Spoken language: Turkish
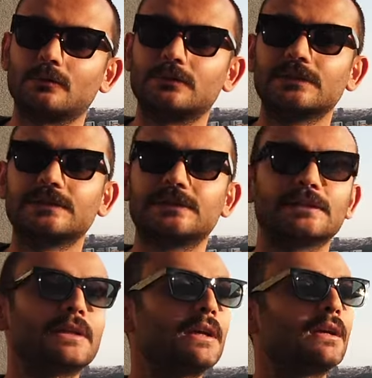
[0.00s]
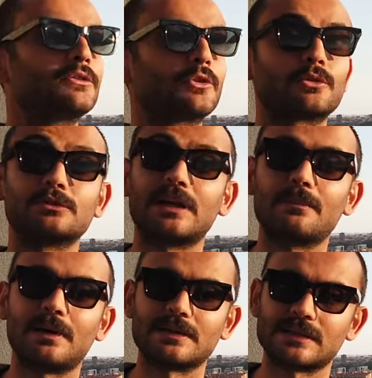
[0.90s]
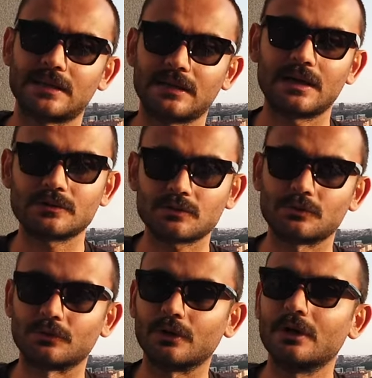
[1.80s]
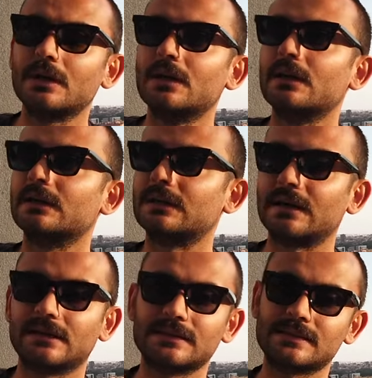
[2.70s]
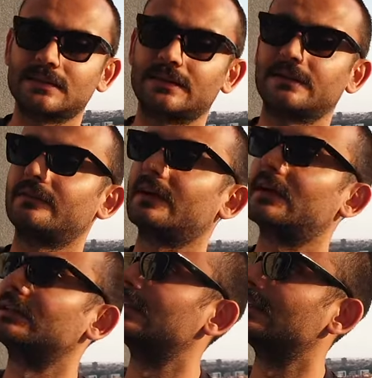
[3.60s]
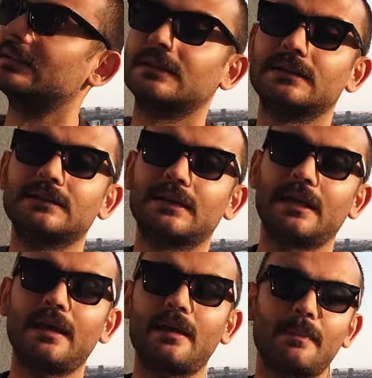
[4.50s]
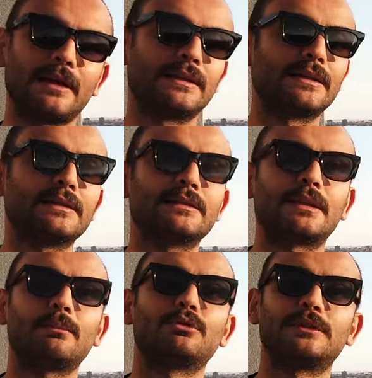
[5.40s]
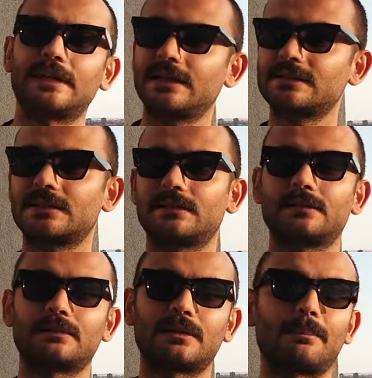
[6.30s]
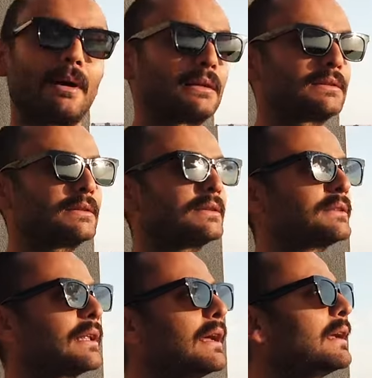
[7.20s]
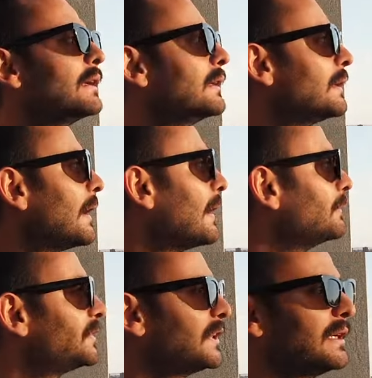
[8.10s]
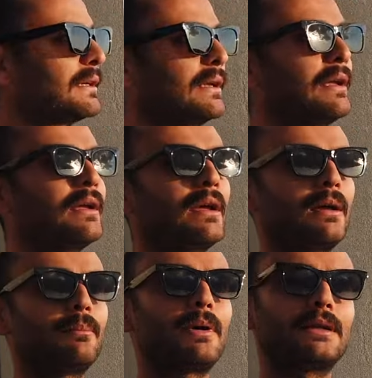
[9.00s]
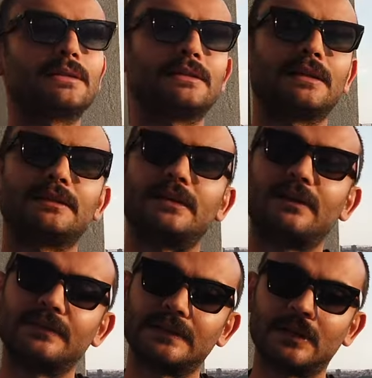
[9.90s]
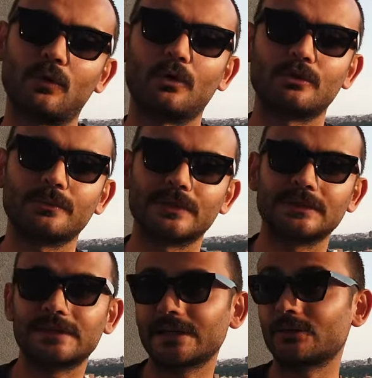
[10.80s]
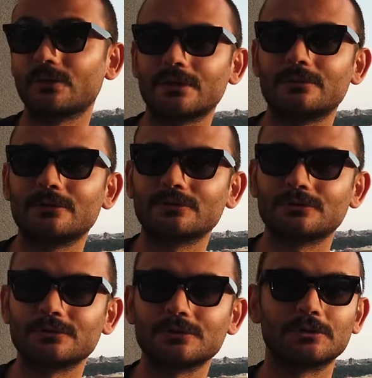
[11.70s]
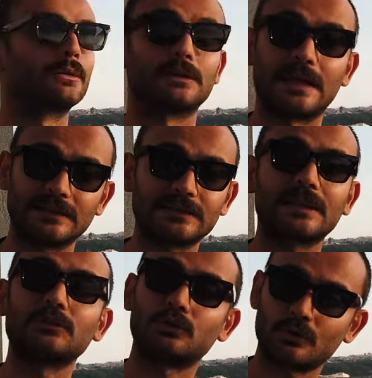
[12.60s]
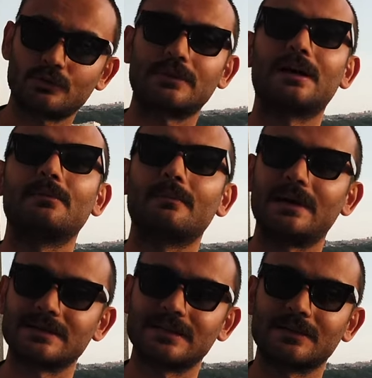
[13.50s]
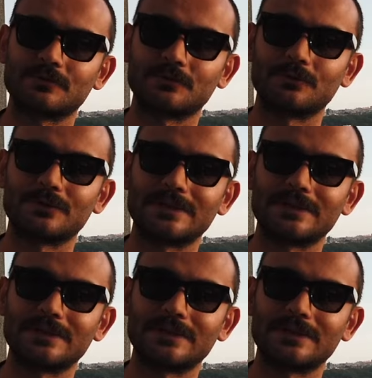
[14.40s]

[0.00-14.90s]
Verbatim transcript: olduğu için çok güzel manzaralar sunuyor. Kraliyet Sarayı ve katedralin de hemen yanında bu teras alanında baktığınızda hem şehri hem Madrid'in etrafındaki ormanı direkt görebiliyorsunuz. Gerçekten çok güzel bir manzara sunuyor